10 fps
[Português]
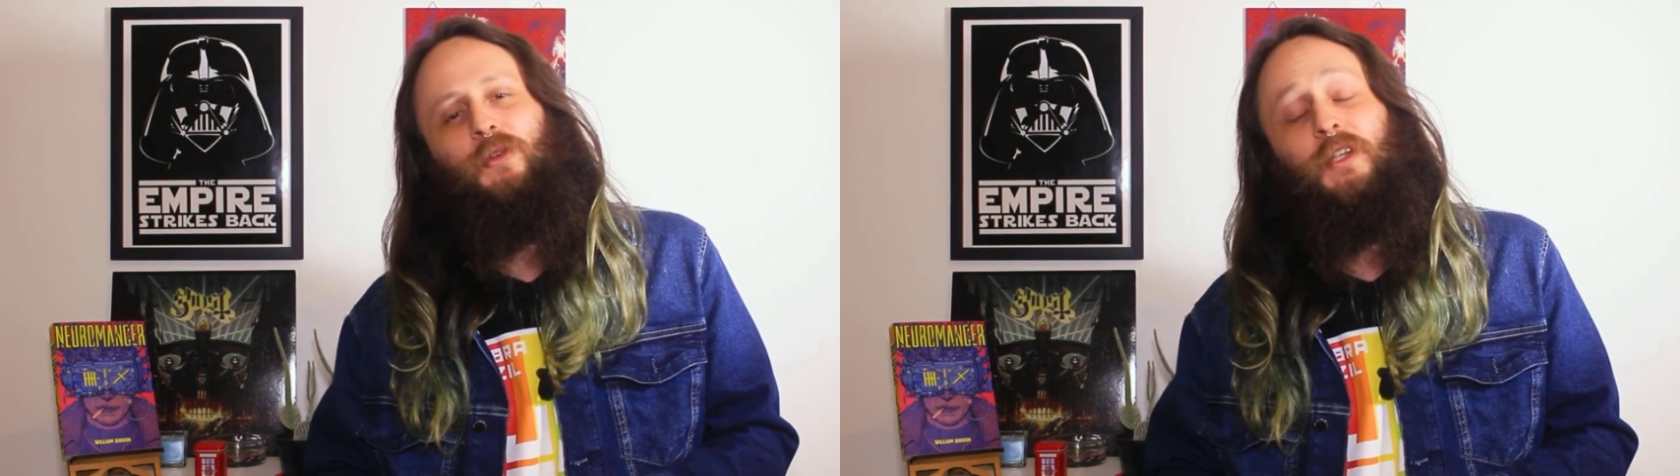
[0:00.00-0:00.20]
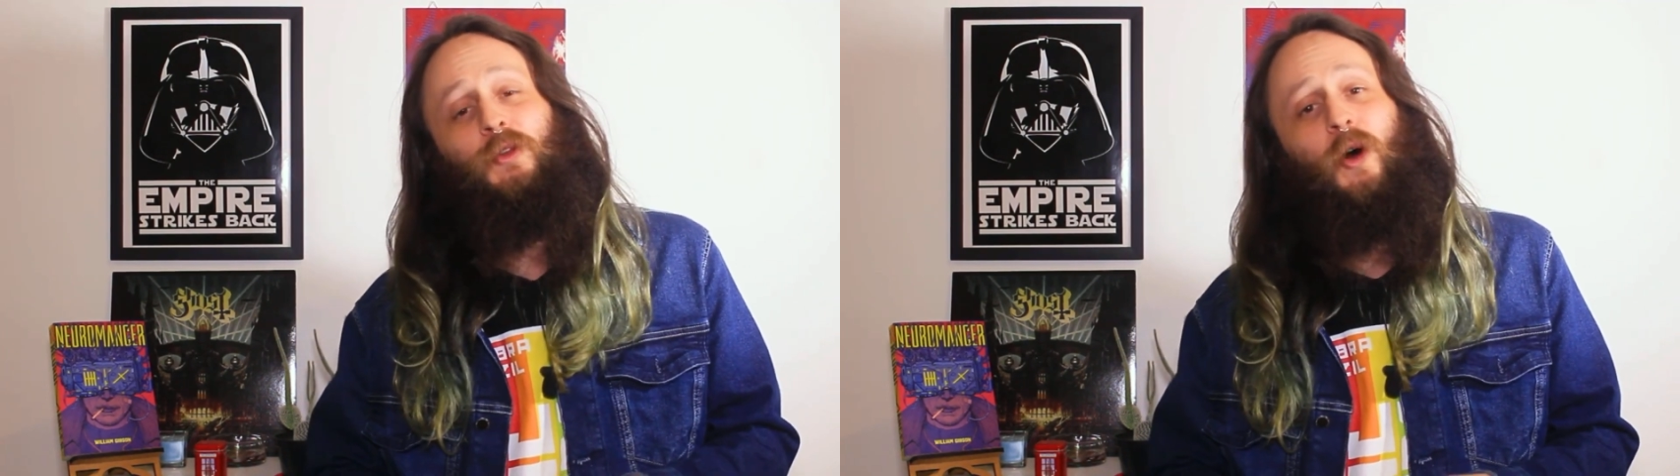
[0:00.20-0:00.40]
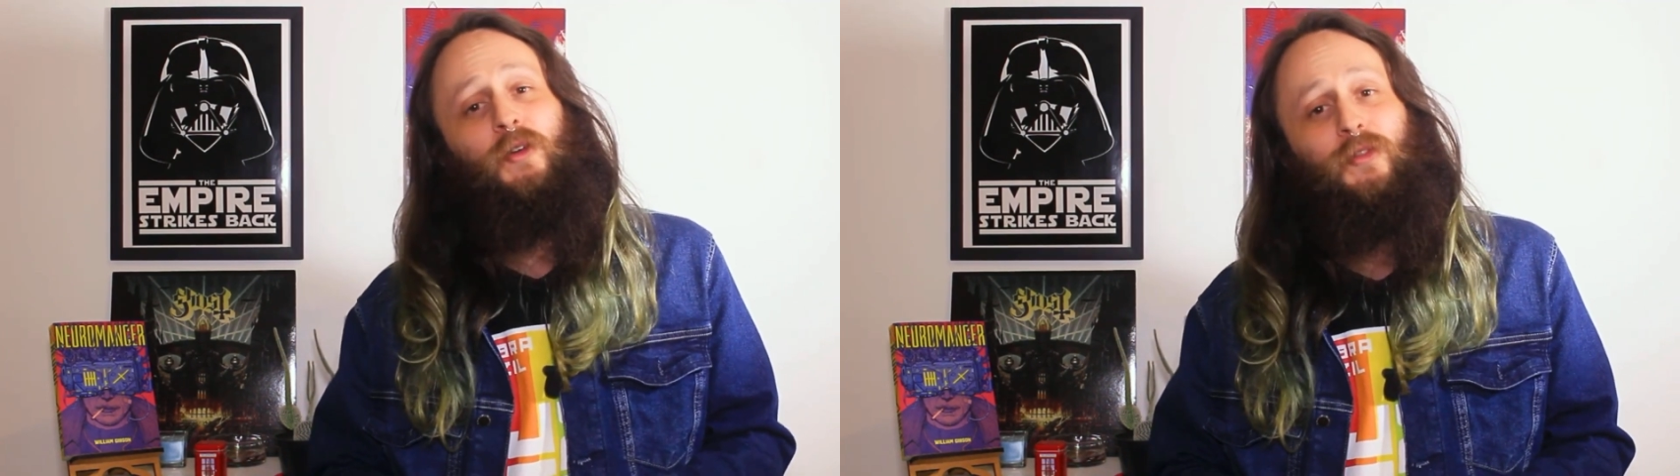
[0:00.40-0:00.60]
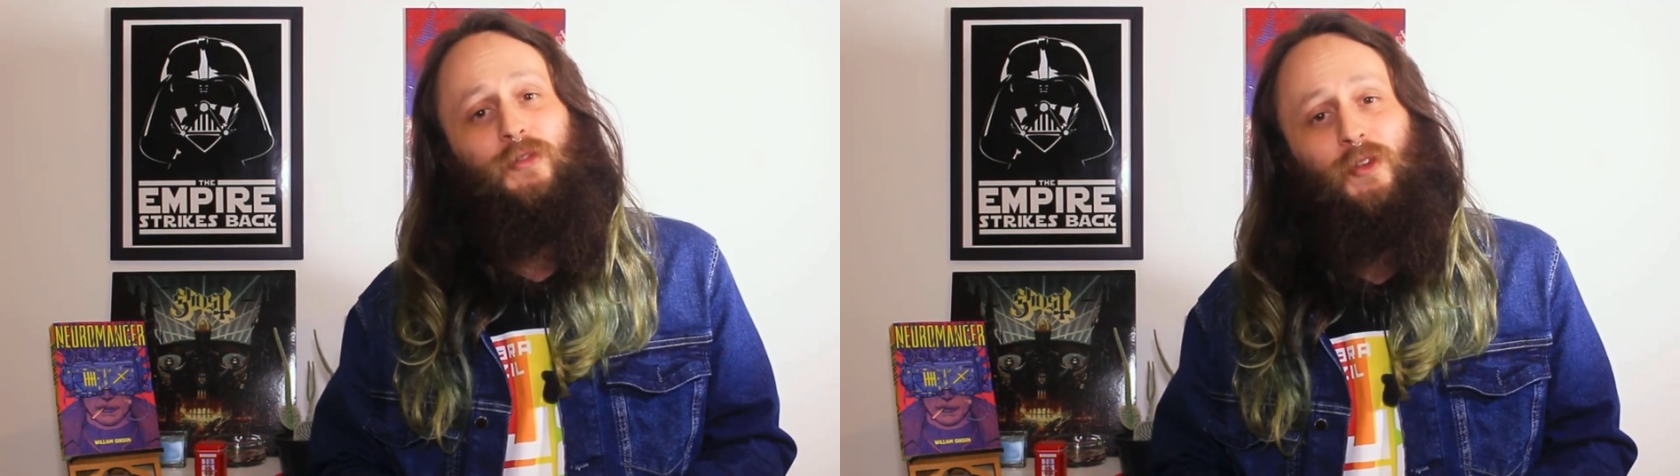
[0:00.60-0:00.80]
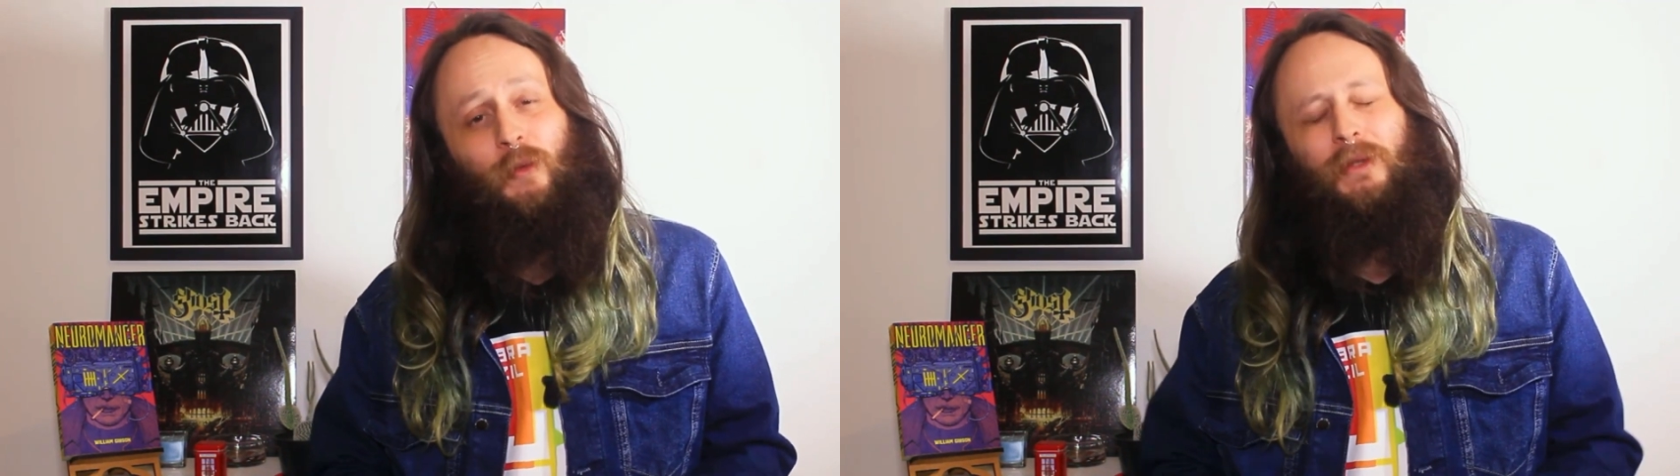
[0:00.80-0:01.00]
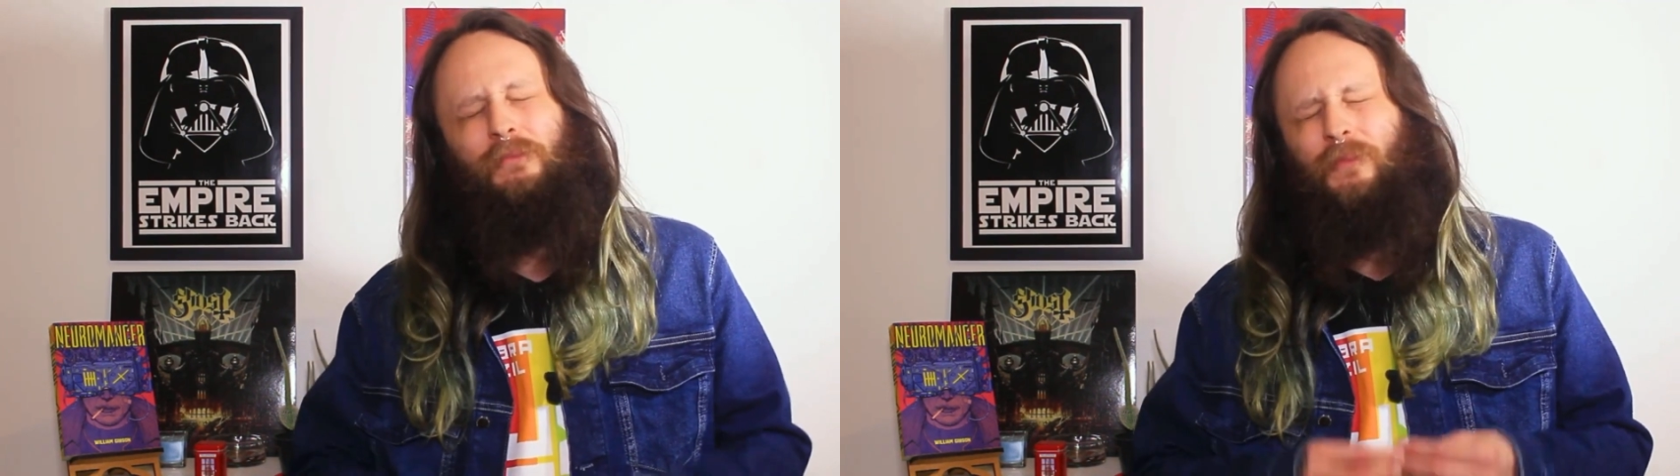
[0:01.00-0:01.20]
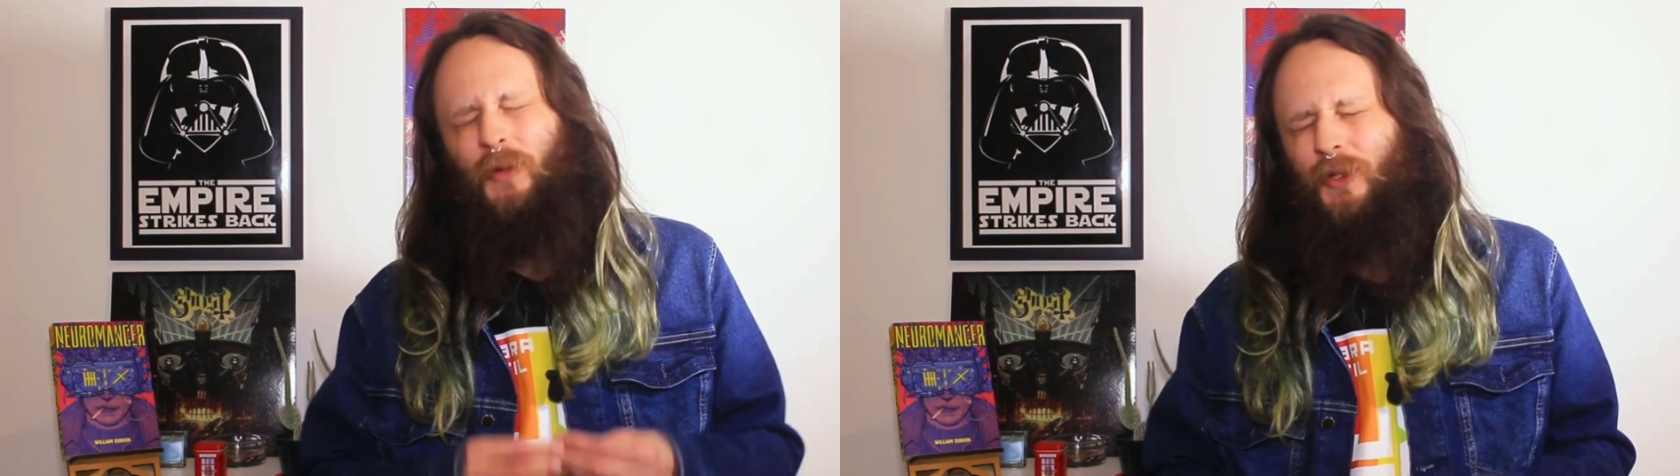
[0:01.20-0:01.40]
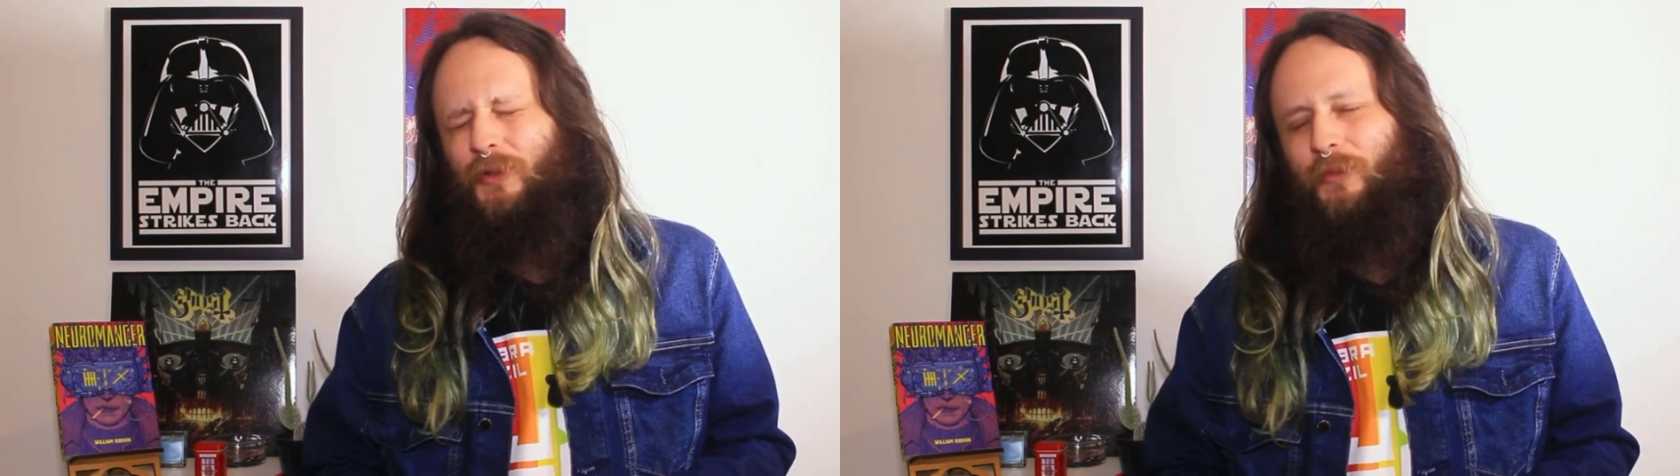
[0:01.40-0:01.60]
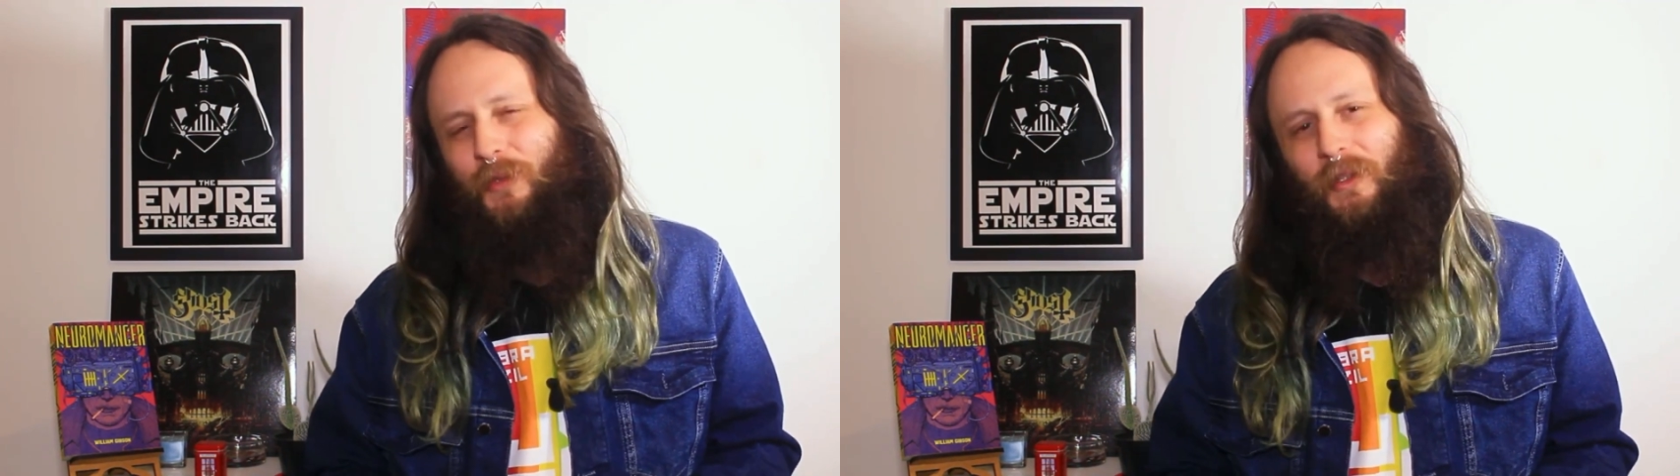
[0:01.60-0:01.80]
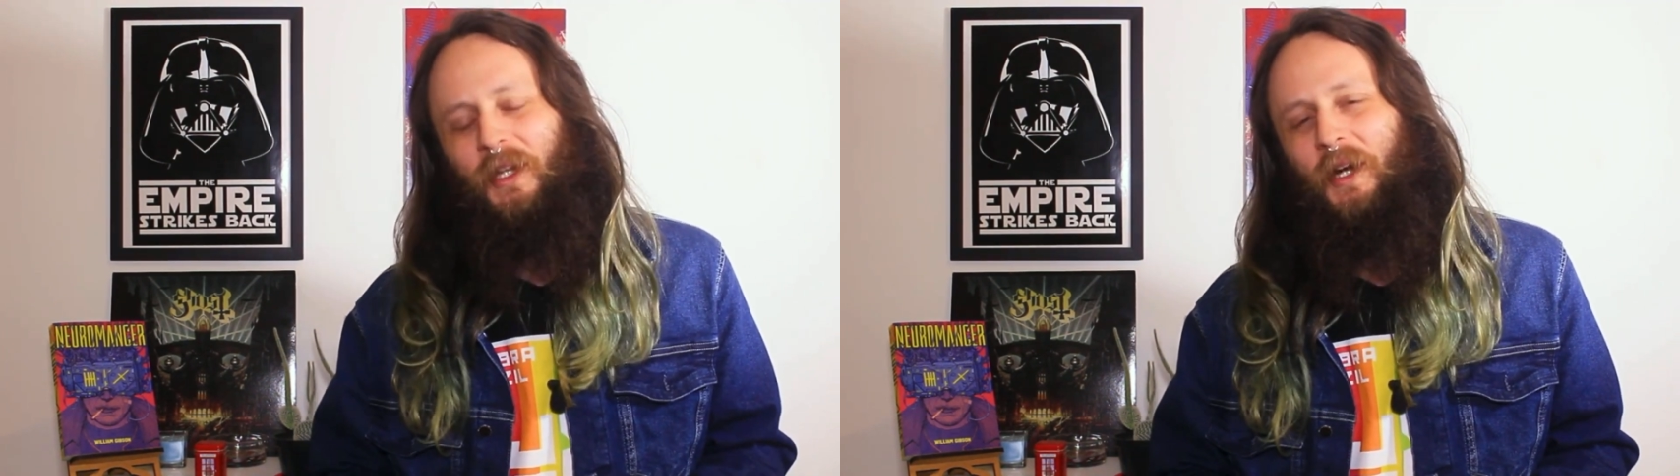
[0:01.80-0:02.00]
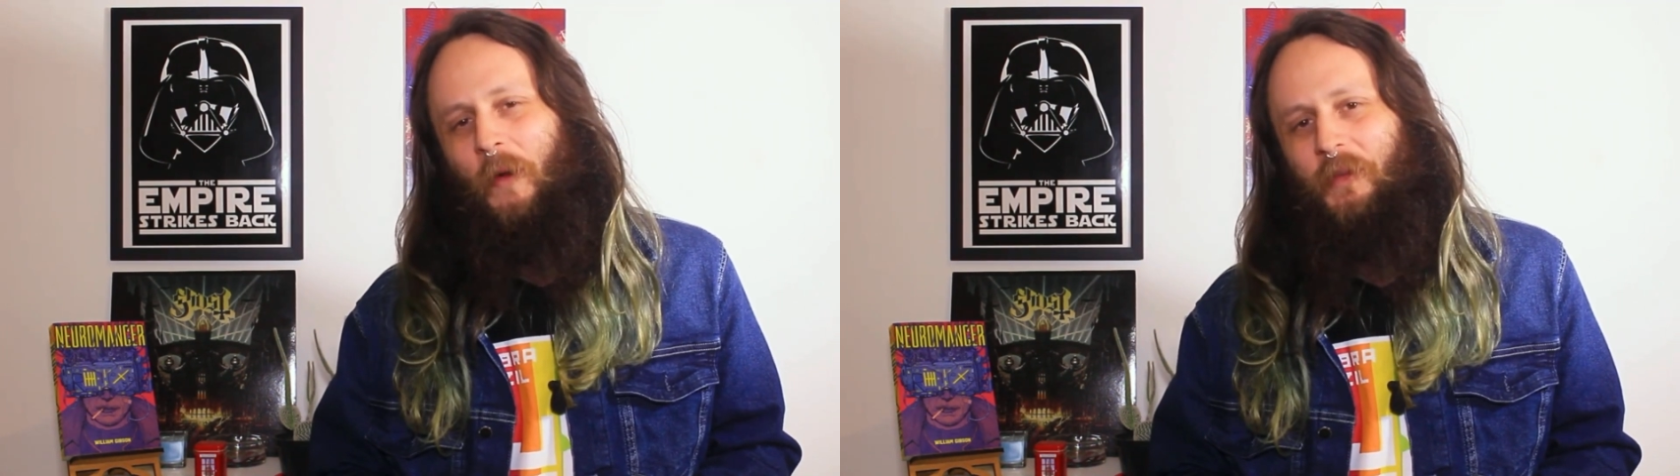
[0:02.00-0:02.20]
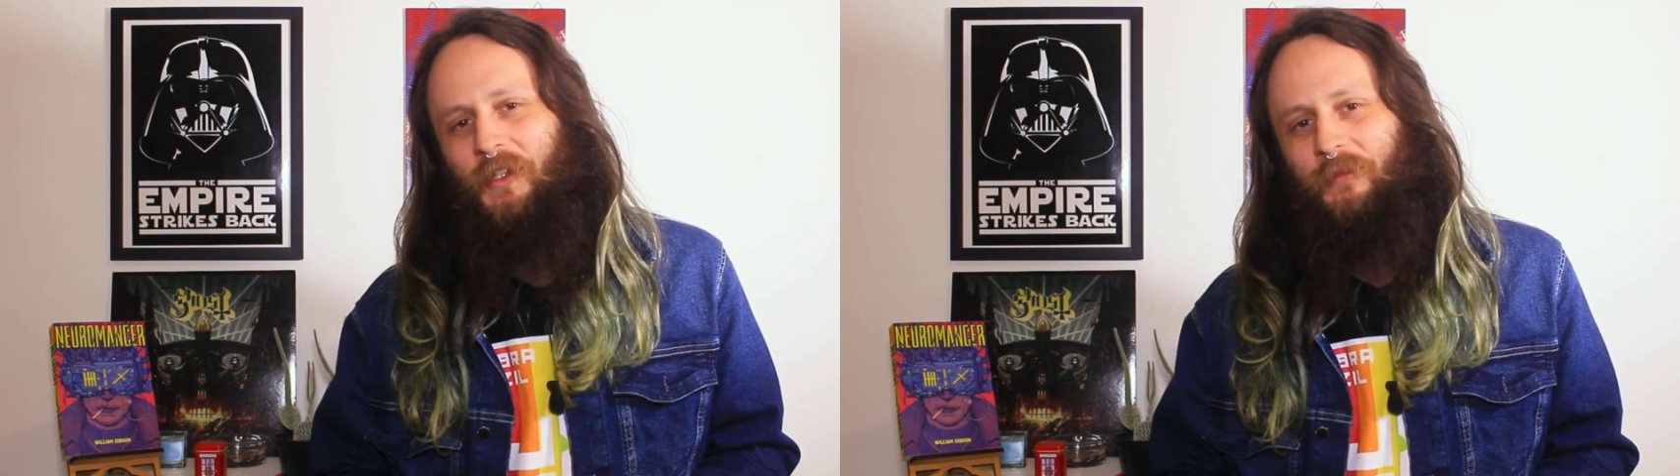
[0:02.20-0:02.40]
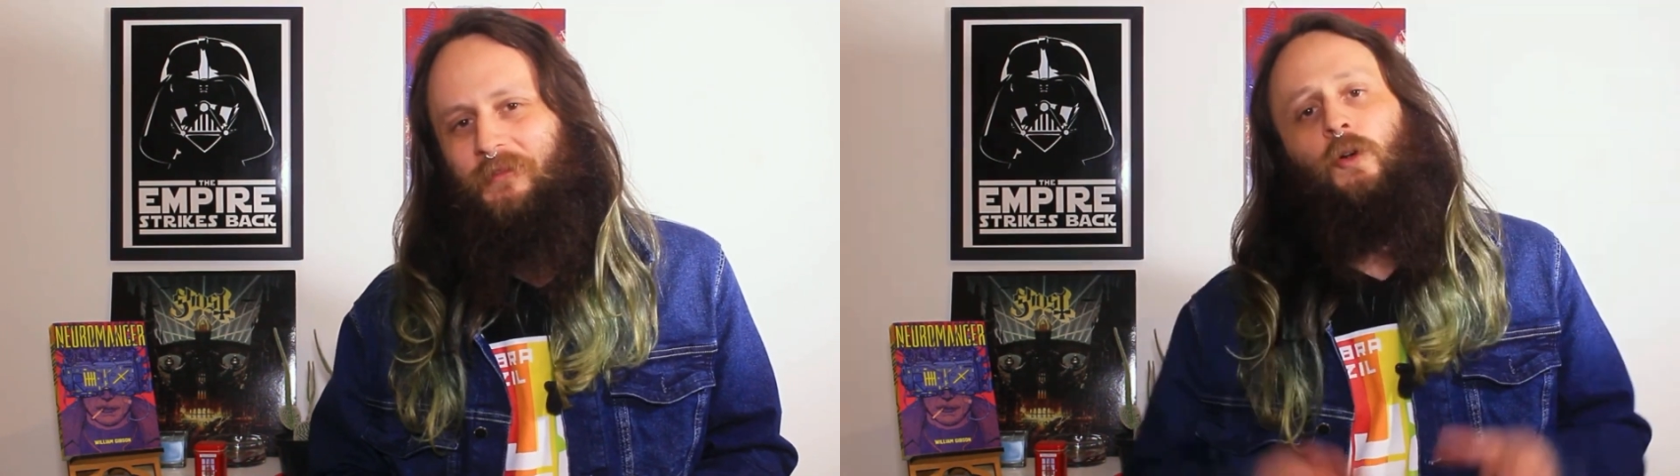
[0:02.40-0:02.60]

o que torna o filme muito, muito legal mesmo.